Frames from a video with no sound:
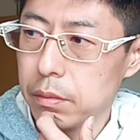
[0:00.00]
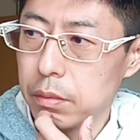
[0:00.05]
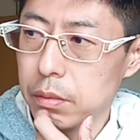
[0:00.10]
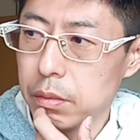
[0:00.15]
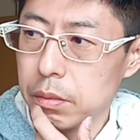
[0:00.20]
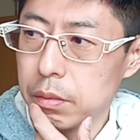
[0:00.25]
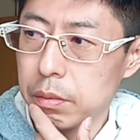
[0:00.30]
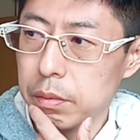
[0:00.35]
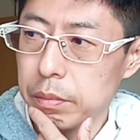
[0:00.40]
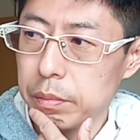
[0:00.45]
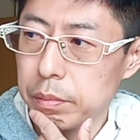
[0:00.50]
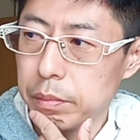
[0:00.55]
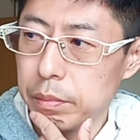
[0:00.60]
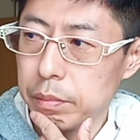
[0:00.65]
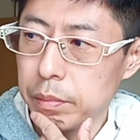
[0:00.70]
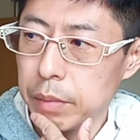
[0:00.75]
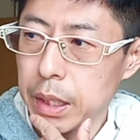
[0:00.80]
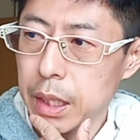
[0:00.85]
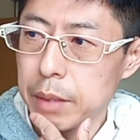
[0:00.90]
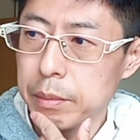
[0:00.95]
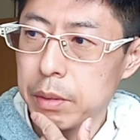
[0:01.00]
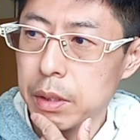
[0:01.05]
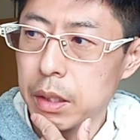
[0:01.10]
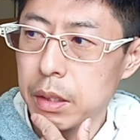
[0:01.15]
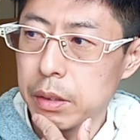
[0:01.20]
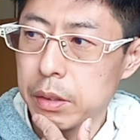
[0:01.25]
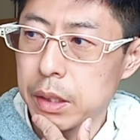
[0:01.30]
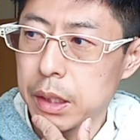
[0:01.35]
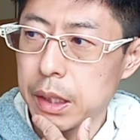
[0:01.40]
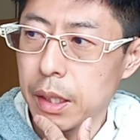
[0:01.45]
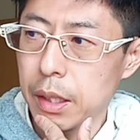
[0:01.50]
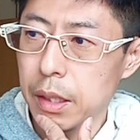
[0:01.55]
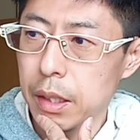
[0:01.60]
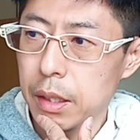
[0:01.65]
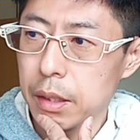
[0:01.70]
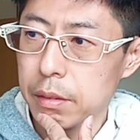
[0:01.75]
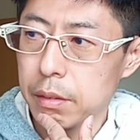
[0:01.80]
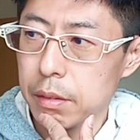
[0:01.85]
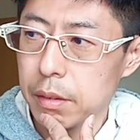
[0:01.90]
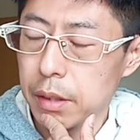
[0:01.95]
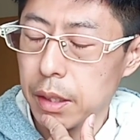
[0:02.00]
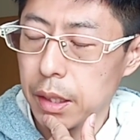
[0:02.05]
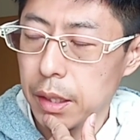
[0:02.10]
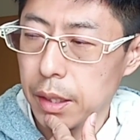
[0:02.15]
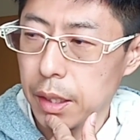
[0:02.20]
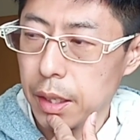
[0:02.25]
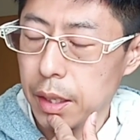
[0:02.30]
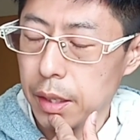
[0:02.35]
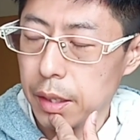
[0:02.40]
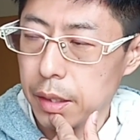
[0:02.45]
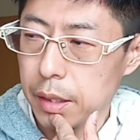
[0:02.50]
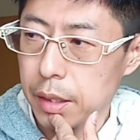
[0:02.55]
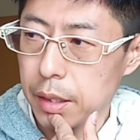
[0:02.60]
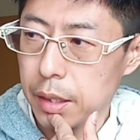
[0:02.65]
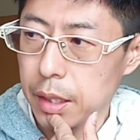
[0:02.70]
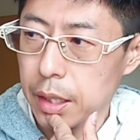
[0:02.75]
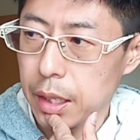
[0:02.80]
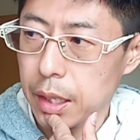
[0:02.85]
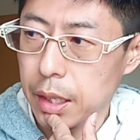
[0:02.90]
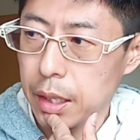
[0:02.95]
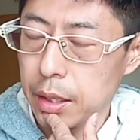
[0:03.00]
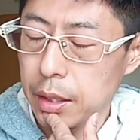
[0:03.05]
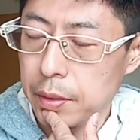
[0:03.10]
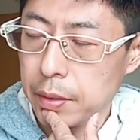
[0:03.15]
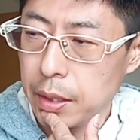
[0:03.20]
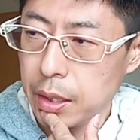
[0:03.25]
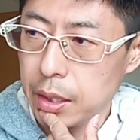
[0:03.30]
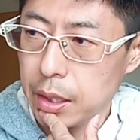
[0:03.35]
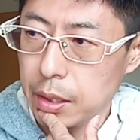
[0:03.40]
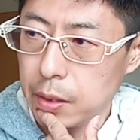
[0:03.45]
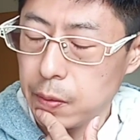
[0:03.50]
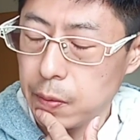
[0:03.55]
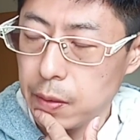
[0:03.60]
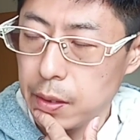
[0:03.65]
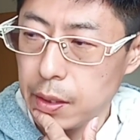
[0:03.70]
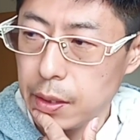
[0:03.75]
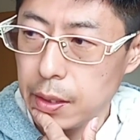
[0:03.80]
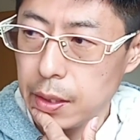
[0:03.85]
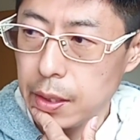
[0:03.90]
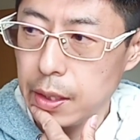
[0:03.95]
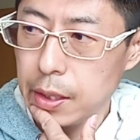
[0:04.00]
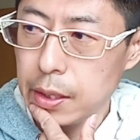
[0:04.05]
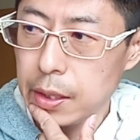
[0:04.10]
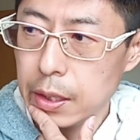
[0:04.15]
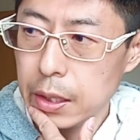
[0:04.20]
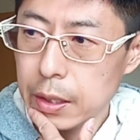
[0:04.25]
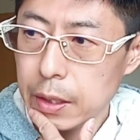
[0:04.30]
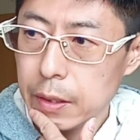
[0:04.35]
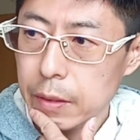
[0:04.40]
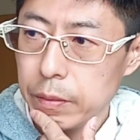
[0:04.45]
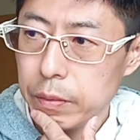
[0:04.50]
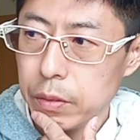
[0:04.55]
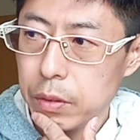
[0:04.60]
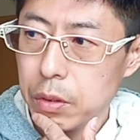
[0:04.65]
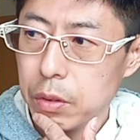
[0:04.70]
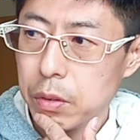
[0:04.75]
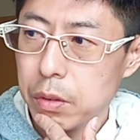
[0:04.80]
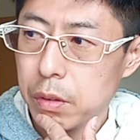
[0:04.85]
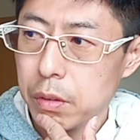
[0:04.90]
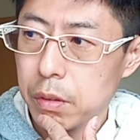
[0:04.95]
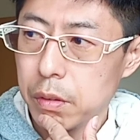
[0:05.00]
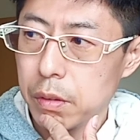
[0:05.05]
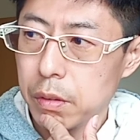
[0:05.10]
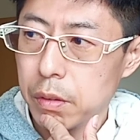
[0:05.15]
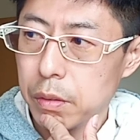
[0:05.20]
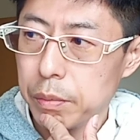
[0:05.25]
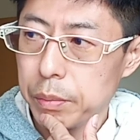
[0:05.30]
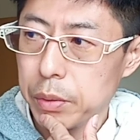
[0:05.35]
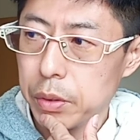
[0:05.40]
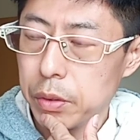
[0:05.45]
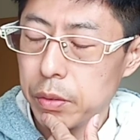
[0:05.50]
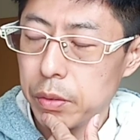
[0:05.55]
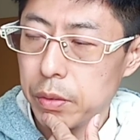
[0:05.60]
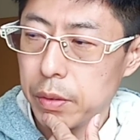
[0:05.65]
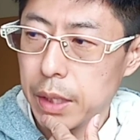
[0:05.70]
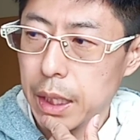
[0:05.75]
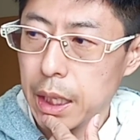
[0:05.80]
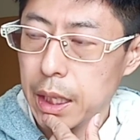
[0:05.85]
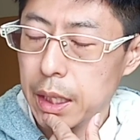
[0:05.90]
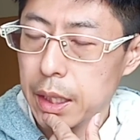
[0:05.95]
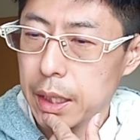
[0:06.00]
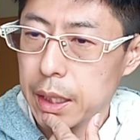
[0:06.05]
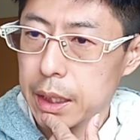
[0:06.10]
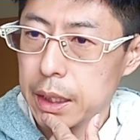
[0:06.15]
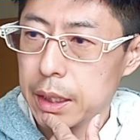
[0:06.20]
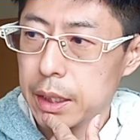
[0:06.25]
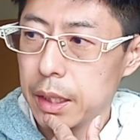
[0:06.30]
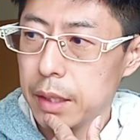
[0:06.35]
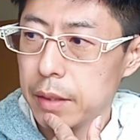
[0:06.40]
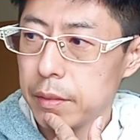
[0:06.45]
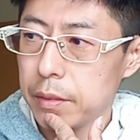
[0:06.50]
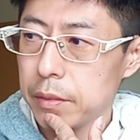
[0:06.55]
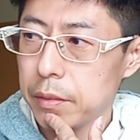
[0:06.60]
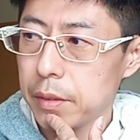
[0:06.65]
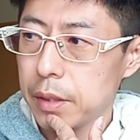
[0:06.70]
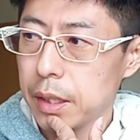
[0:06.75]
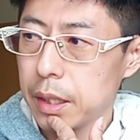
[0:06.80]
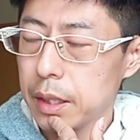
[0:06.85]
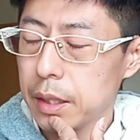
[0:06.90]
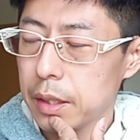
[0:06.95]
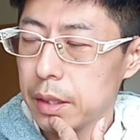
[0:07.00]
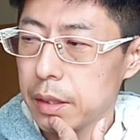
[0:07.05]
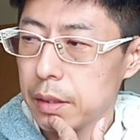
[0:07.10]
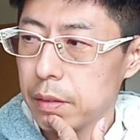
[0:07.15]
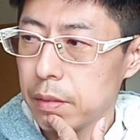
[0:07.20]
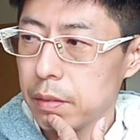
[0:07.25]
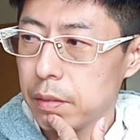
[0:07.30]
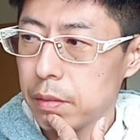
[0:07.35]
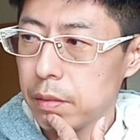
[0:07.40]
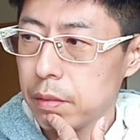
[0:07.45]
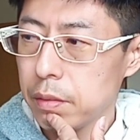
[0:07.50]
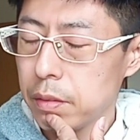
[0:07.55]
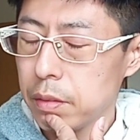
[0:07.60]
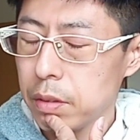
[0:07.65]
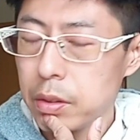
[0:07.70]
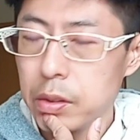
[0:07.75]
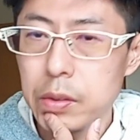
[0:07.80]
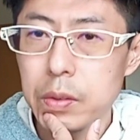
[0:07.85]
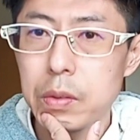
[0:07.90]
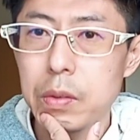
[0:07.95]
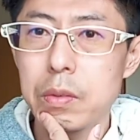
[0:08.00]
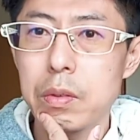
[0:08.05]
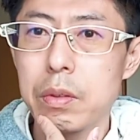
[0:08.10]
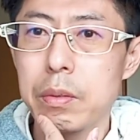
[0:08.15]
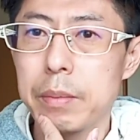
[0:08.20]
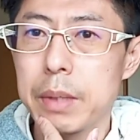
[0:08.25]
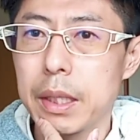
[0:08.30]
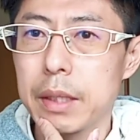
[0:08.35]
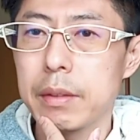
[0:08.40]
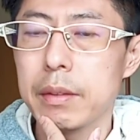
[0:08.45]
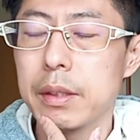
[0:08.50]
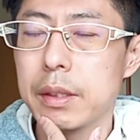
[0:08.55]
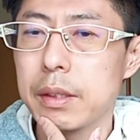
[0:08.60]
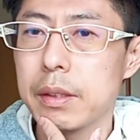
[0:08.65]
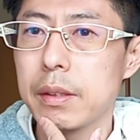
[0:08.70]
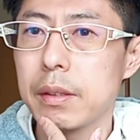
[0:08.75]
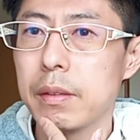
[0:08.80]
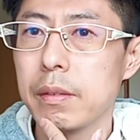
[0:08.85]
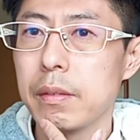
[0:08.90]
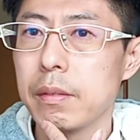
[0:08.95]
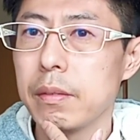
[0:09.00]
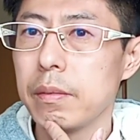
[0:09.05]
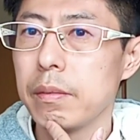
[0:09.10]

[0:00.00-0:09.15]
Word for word: うん見破りを使ってくる人間が現れた時にどう物事が変化していくのかというところもあるんですよ。